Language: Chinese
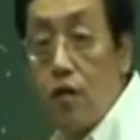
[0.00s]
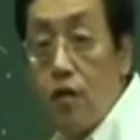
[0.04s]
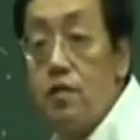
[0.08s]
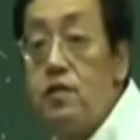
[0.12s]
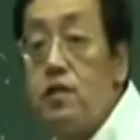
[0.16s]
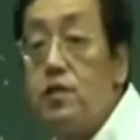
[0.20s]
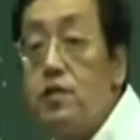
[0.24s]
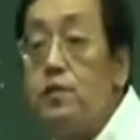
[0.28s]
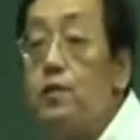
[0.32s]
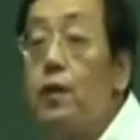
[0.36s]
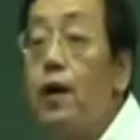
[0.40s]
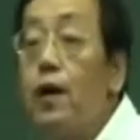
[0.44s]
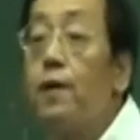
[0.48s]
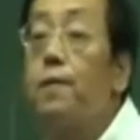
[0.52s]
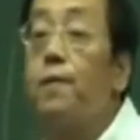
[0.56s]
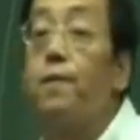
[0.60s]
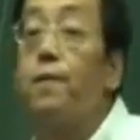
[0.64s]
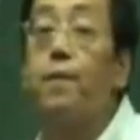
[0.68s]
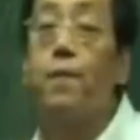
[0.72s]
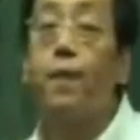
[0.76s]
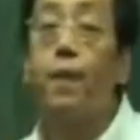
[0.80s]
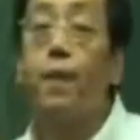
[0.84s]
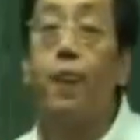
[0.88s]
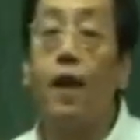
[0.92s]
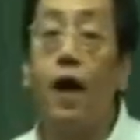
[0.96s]
主要的症
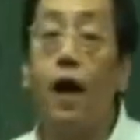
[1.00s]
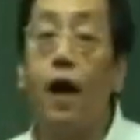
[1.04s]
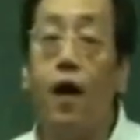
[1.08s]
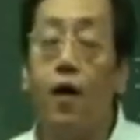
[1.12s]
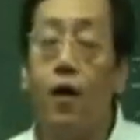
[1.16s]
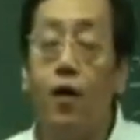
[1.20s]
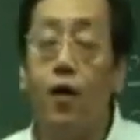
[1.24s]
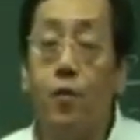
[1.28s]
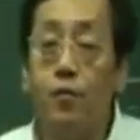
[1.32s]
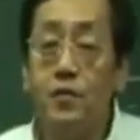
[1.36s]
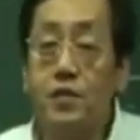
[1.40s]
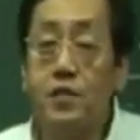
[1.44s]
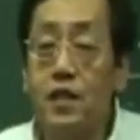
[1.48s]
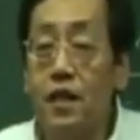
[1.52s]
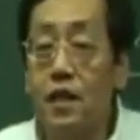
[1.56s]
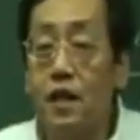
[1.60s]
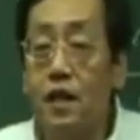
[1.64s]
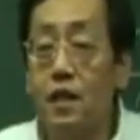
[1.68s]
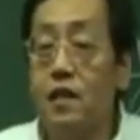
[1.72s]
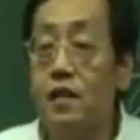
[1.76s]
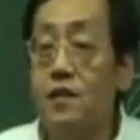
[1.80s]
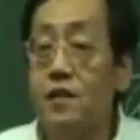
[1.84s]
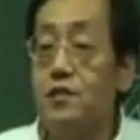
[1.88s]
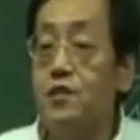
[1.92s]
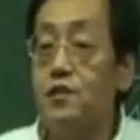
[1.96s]
状。好，我们
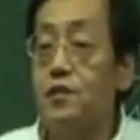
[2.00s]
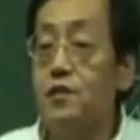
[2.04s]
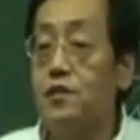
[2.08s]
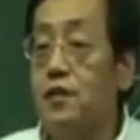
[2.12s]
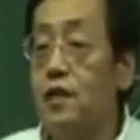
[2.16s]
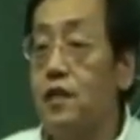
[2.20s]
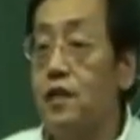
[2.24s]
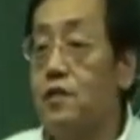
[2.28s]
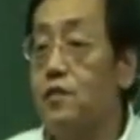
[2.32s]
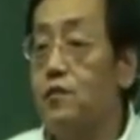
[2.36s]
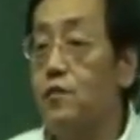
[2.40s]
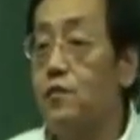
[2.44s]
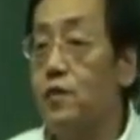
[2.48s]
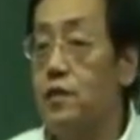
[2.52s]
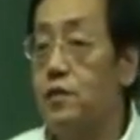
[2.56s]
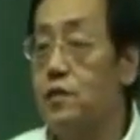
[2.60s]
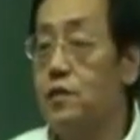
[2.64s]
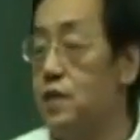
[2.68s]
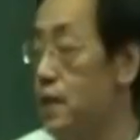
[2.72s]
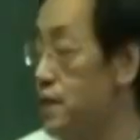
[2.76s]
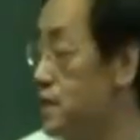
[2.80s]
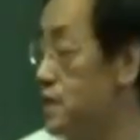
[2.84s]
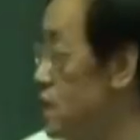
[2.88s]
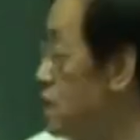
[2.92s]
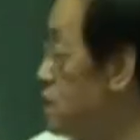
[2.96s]
下堂课继续跟
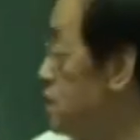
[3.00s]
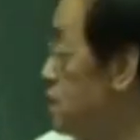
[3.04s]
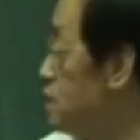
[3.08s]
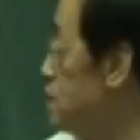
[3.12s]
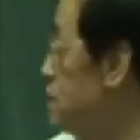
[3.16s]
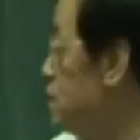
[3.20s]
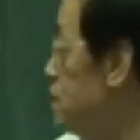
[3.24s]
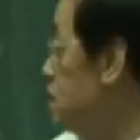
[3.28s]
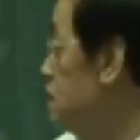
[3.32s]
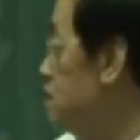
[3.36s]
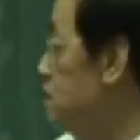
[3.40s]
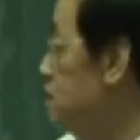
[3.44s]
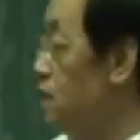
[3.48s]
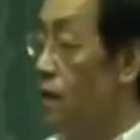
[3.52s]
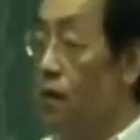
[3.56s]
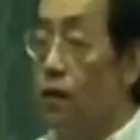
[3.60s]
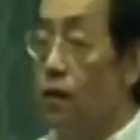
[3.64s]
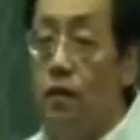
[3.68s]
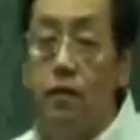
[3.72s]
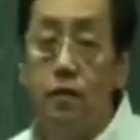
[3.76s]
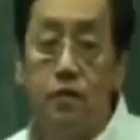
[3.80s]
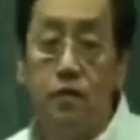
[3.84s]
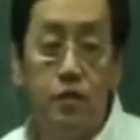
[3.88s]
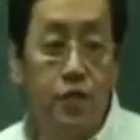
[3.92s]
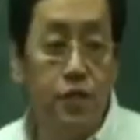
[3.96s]
诸位再详细解
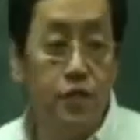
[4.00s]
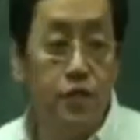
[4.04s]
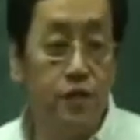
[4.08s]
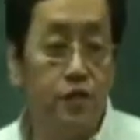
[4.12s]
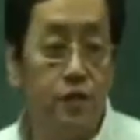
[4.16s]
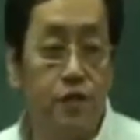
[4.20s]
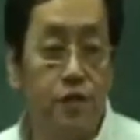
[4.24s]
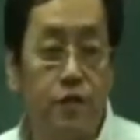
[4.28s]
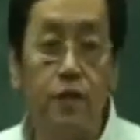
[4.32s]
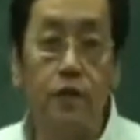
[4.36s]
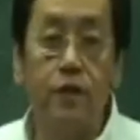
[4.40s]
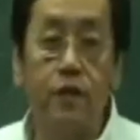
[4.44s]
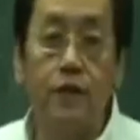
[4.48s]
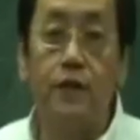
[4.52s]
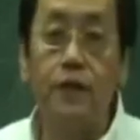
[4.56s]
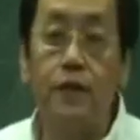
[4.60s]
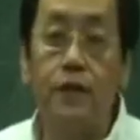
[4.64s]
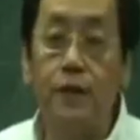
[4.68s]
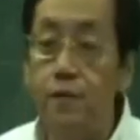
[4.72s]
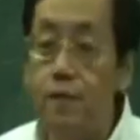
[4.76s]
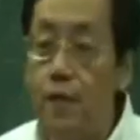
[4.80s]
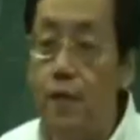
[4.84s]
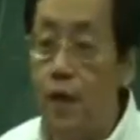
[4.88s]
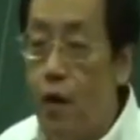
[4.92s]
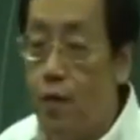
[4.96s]
释这个解释这个
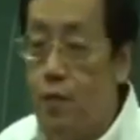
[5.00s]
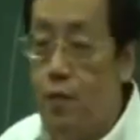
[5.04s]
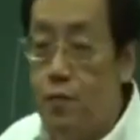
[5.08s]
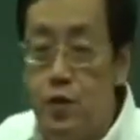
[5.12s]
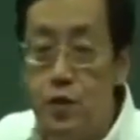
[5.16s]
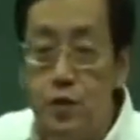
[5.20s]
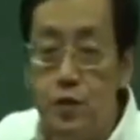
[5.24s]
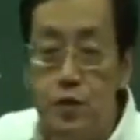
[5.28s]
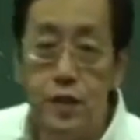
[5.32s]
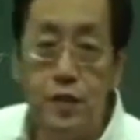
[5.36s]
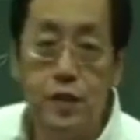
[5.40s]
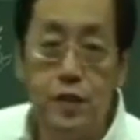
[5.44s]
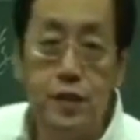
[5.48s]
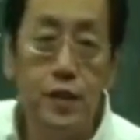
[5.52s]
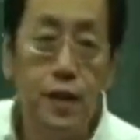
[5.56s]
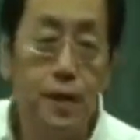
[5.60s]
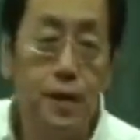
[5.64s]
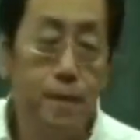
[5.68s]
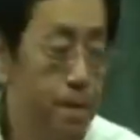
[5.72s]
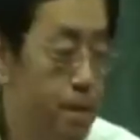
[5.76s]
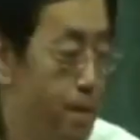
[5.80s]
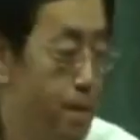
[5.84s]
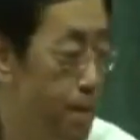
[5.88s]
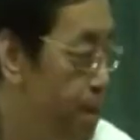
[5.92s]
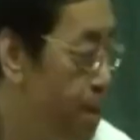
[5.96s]
葛根。好，我们休息
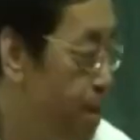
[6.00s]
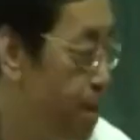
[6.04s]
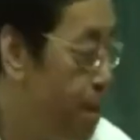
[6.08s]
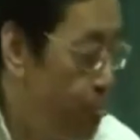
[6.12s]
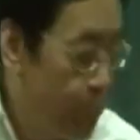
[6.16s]
一下。